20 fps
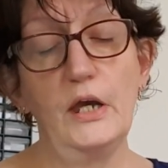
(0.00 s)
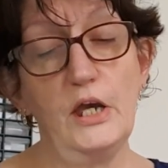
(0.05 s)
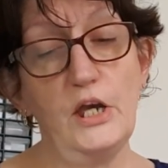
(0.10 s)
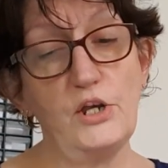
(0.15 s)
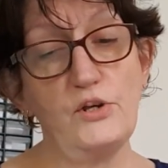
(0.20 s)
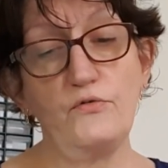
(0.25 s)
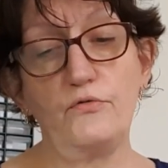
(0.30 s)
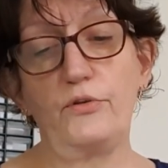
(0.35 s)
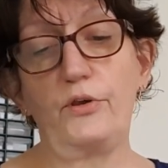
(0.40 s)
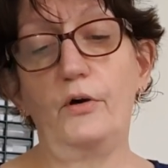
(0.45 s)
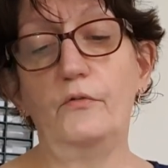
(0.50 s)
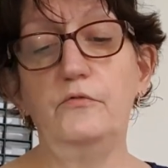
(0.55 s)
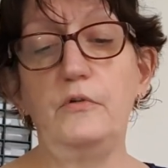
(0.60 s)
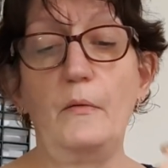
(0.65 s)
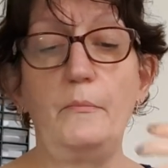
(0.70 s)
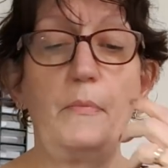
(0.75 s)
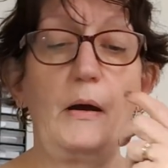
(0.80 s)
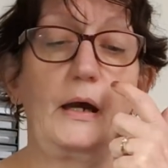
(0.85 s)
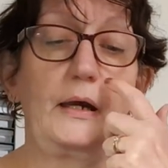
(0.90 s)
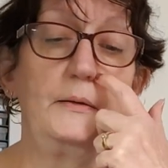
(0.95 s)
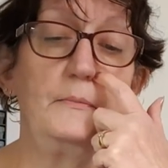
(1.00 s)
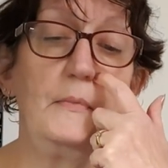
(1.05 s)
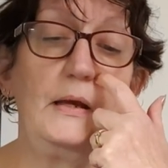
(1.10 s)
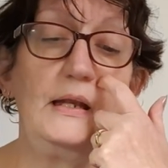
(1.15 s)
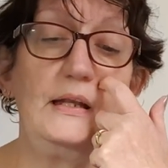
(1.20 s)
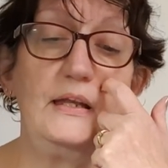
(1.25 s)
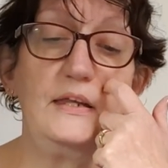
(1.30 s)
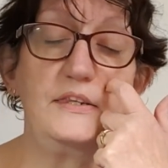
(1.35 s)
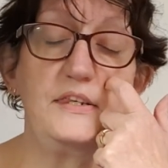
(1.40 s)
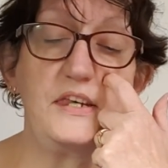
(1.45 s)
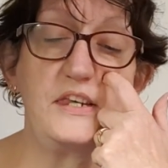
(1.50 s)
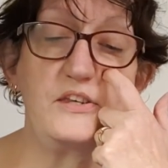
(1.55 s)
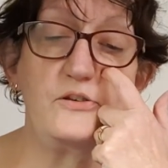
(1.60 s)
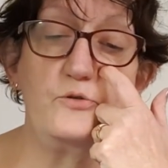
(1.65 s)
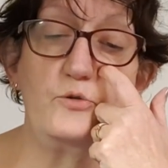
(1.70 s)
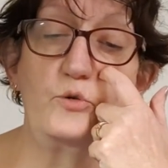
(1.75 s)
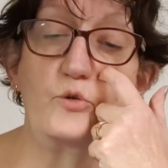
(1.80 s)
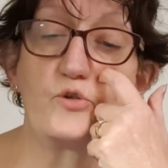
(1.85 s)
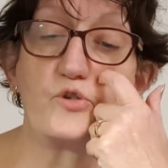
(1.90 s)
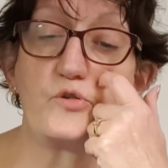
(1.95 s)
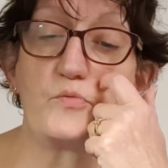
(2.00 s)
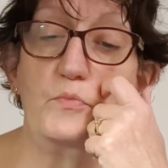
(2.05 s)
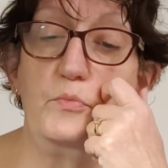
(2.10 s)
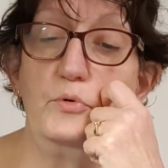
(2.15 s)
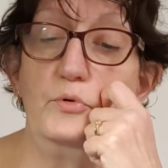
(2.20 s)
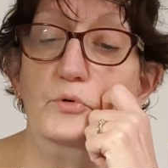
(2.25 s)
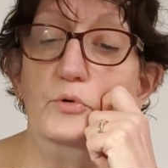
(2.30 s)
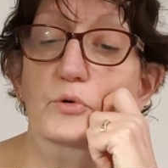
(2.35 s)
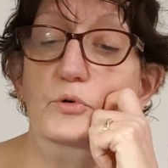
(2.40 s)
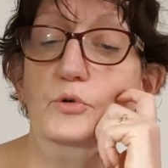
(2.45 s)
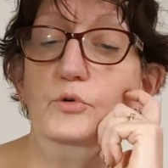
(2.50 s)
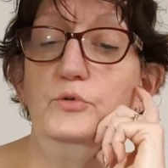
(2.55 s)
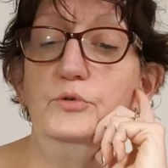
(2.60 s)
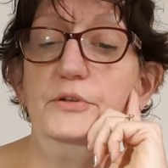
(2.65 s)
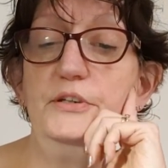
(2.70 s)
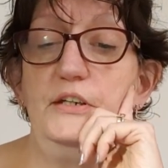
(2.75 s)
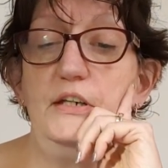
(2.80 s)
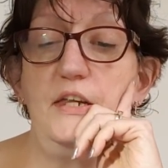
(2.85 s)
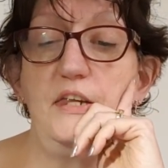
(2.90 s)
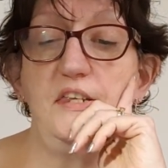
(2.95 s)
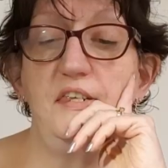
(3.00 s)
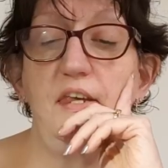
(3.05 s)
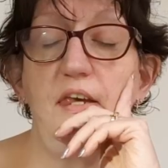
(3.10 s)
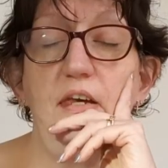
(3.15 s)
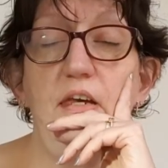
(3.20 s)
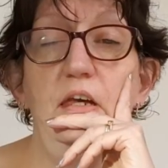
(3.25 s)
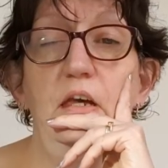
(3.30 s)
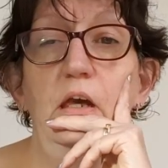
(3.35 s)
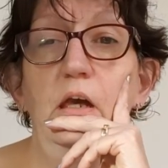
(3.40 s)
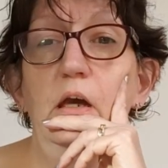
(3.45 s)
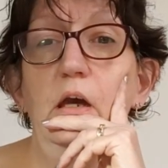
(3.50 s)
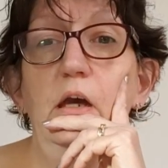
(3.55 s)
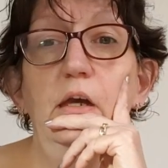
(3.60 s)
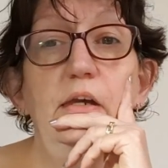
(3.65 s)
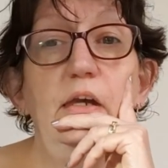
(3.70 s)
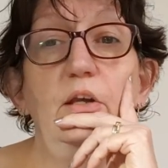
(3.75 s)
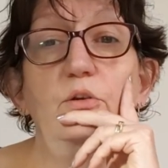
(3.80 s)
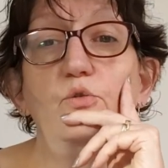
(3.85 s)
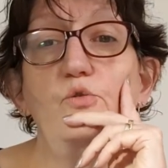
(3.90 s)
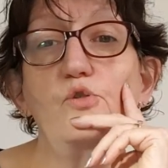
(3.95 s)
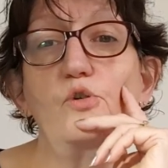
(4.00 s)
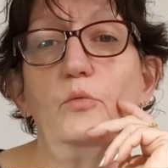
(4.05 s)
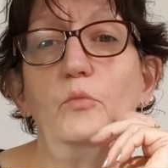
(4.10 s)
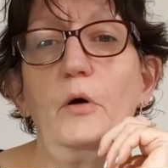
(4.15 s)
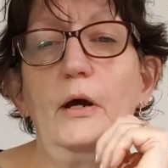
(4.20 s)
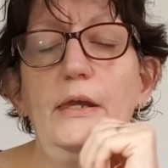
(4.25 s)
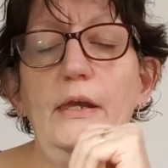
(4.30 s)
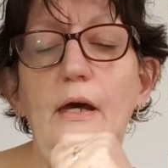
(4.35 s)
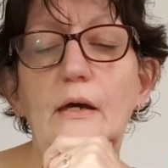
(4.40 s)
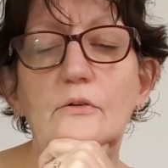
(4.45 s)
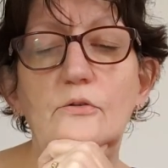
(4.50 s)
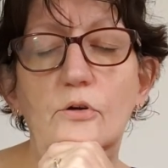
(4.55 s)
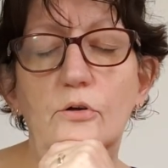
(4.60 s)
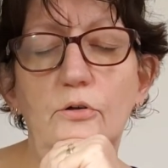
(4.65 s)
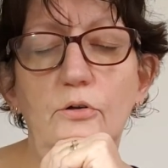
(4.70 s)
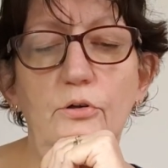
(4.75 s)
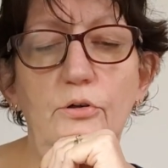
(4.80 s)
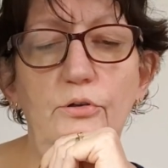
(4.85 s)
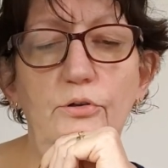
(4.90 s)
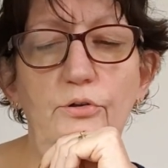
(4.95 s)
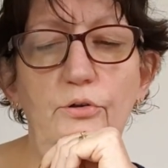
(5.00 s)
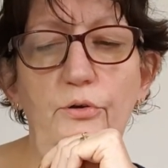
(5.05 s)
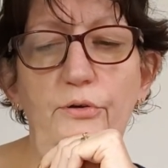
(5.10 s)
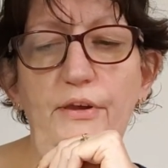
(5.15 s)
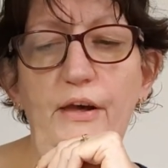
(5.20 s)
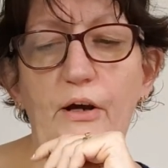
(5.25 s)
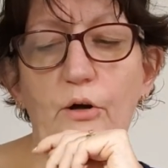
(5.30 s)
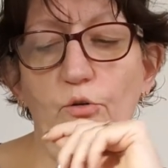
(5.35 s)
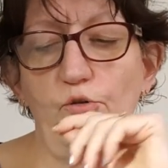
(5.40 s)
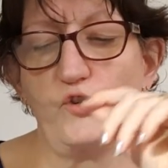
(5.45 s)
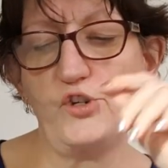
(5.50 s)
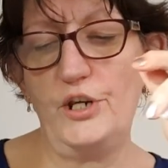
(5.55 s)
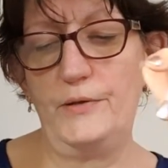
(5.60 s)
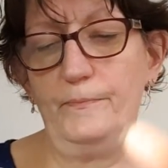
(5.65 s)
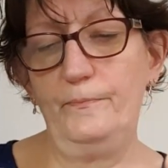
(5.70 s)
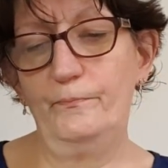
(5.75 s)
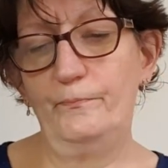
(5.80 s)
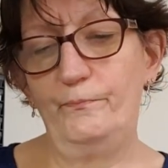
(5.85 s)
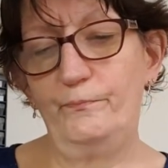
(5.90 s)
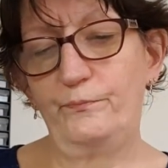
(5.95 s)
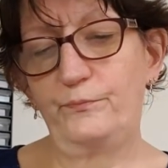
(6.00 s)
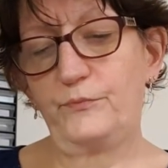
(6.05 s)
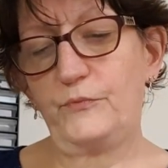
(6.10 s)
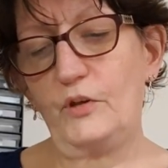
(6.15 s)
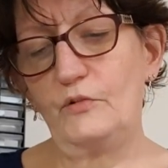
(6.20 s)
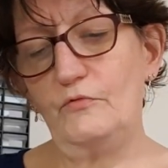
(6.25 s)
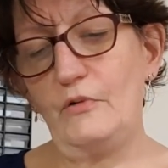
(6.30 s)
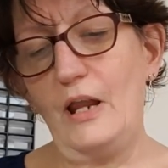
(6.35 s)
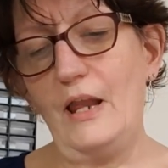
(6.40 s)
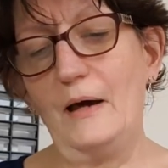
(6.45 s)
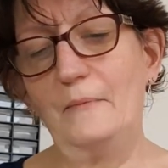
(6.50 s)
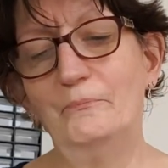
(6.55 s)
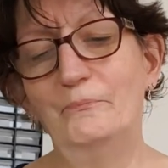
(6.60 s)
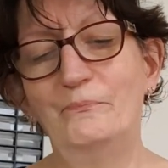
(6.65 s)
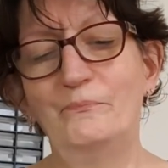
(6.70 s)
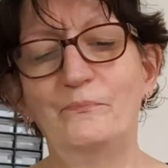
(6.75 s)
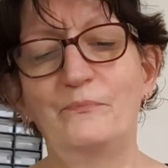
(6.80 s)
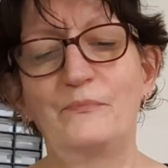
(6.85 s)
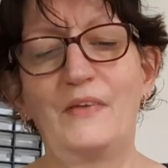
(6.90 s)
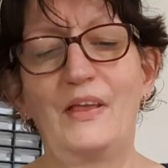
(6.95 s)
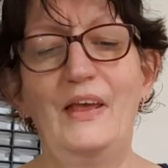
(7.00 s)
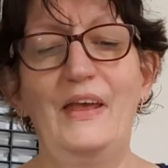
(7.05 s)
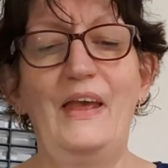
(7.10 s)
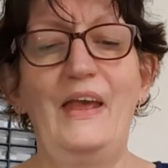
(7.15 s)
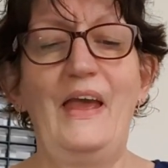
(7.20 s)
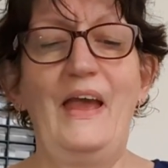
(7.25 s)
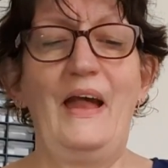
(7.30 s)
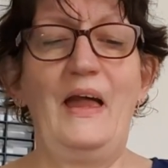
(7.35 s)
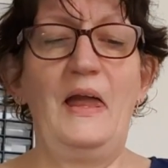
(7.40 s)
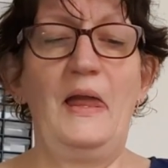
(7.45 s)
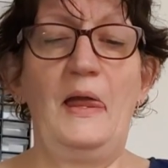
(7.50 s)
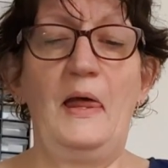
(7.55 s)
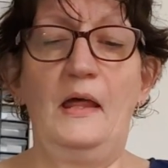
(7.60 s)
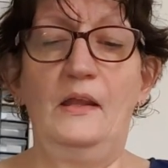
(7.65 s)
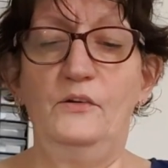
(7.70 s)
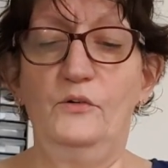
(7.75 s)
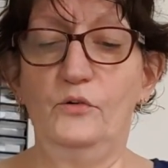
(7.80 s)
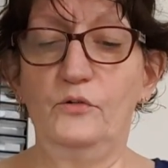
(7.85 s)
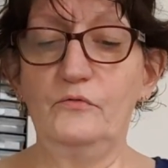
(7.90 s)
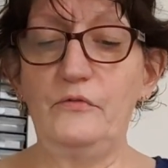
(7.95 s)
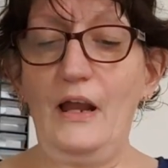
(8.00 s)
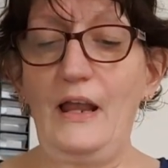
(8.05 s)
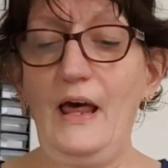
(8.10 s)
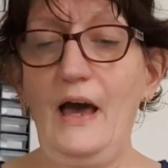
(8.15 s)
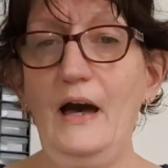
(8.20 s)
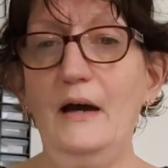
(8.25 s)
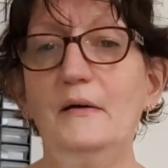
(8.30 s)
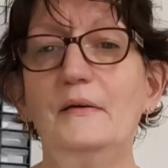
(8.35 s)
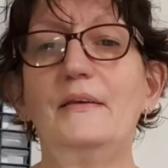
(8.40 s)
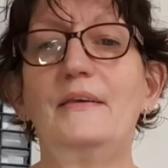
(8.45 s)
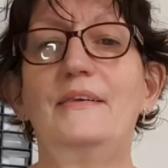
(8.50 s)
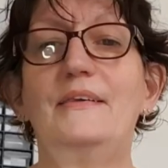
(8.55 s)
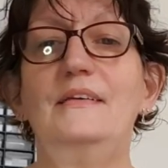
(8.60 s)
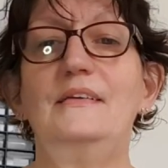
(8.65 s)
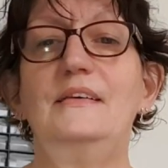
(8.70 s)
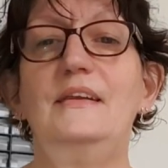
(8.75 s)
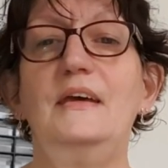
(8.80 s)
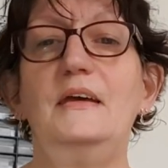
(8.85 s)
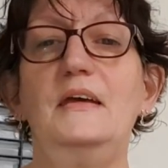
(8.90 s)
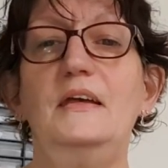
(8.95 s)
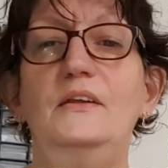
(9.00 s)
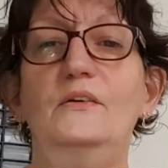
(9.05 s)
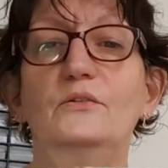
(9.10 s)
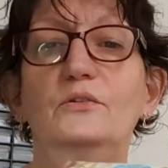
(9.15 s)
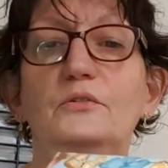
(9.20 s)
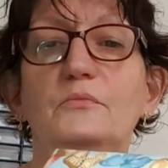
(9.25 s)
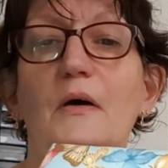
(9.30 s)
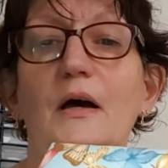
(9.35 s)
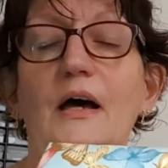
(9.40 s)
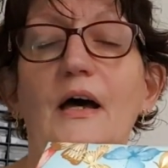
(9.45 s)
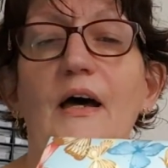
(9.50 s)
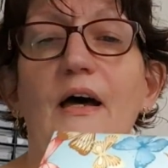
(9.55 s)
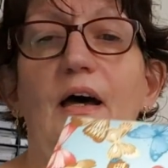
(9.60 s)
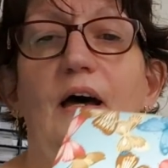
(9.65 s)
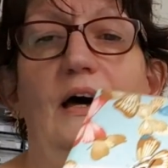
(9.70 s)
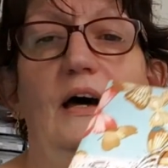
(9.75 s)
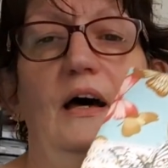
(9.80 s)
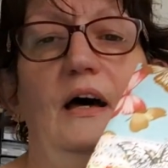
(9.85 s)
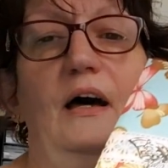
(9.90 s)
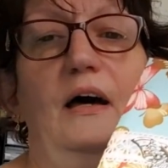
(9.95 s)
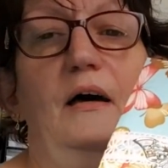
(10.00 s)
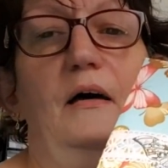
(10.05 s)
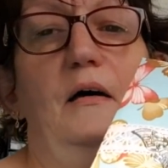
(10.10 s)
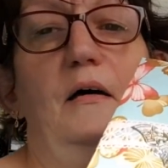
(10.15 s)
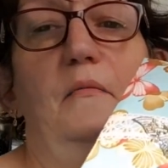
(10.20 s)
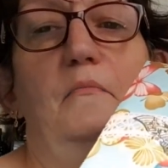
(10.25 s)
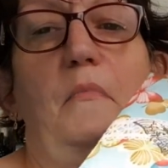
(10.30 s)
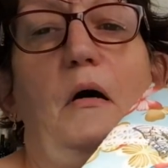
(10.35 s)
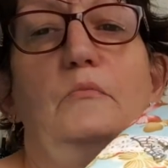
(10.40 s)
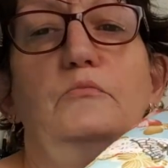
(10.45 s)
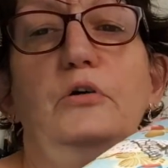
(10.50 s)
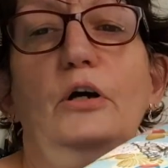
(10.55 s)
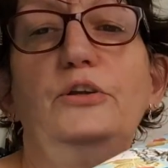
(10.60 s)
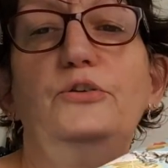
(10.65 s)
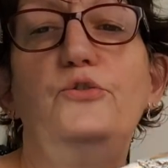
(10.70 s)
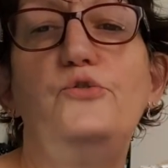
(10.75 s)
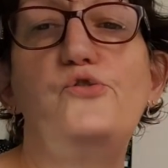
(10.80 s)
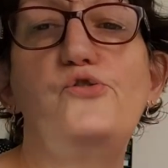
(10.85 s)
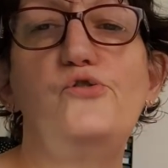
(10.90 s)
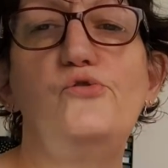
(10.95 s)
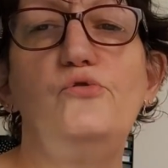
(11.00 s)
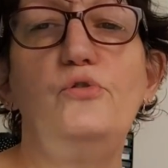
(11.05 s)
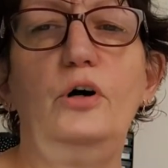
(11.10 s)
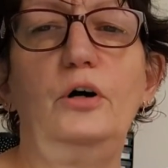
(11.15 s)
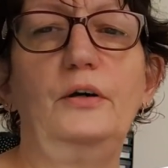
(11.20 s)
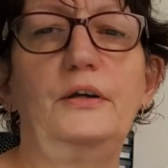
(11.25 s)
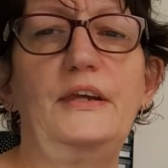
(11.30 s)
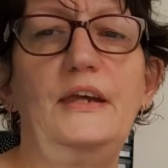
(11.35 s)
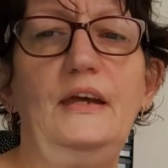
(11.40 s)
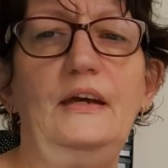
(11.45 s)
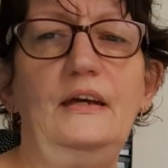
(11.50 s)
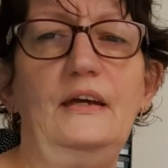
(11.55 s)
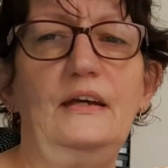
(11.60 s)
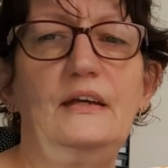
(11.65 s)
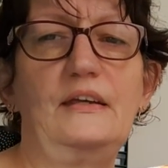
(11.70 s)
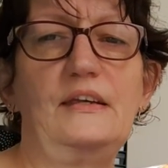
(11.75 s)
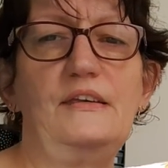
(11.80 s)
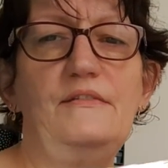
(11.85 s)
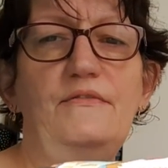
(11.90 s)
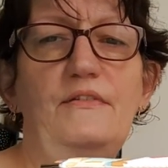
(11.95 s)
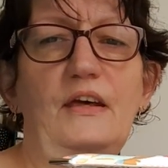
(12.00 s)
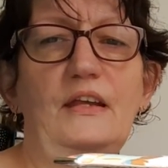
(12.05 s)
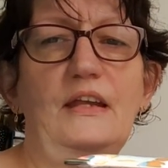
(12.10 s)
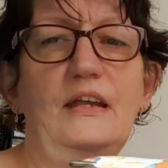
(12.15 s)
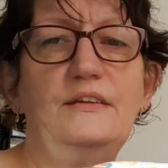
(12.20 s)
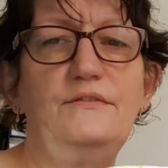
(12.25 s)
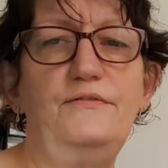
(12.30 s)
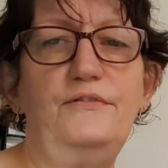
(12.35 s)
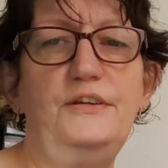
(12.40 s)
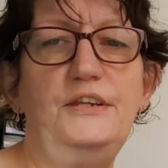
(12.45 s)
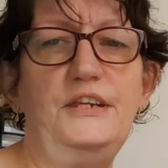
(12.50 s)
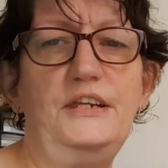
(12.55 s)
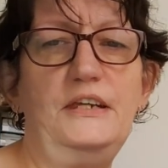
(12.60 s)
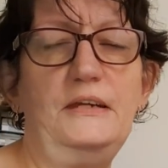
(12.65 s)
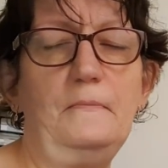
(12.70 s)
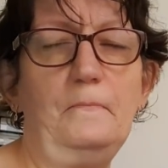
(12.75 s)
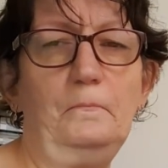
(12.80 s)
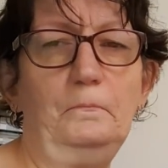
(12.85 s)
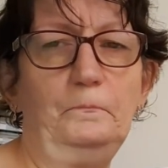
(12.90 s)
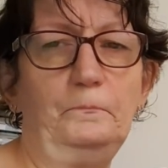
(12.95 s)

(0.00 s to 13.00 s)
et je vous envoie par email les tissus que je peux utiliser. Il y a toujours moyen de, s'arranger. Voilà. Donc voilà, c'était donc ma, boîte du jour qui, vient d'être finie.